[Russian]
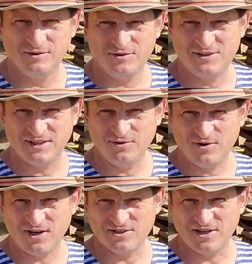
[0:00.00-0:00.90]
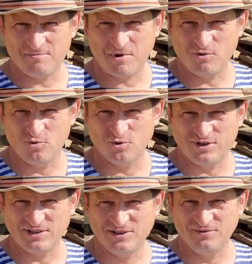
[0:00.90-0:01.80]
Друзья, ну как же я могу
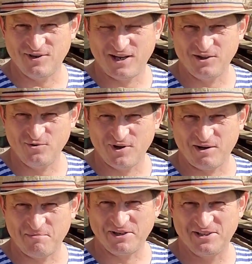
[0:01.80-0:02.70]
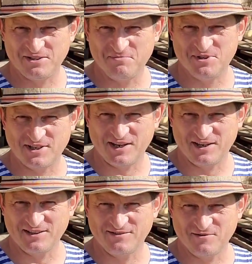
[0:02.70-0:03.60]
хоть один выходной обойтись без
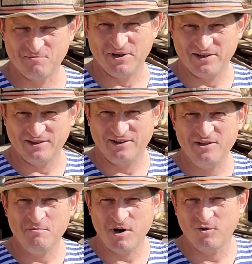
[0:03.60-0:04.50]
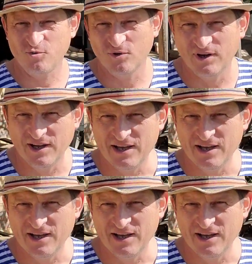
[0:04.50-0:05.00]
строительства бани? Да не могу.